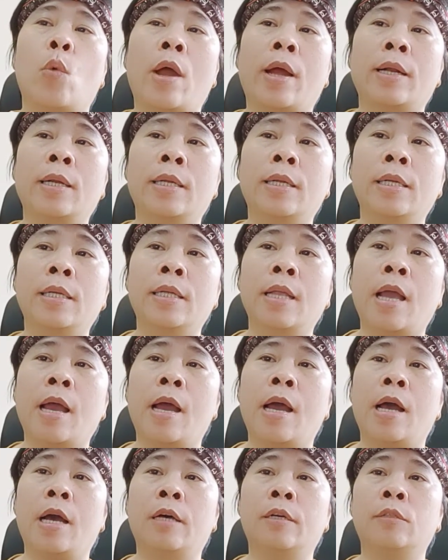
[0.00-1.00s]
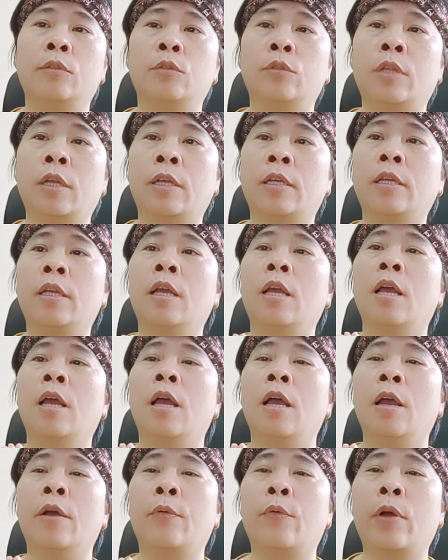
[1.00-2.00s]
quản lý nhà đô thị,
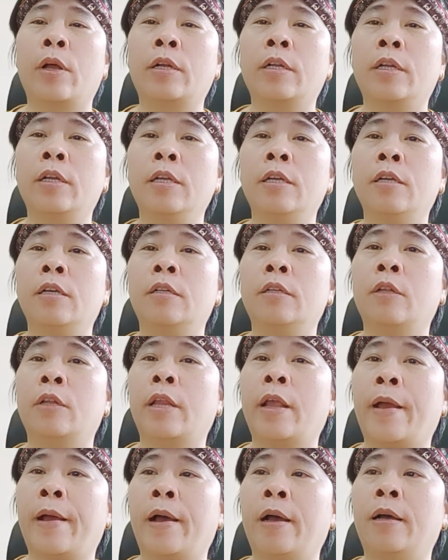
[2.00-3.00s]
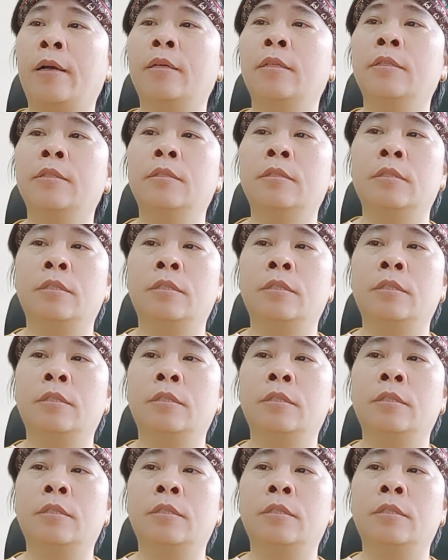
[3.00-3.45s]
quản lý việc kinh doanh nhà ở,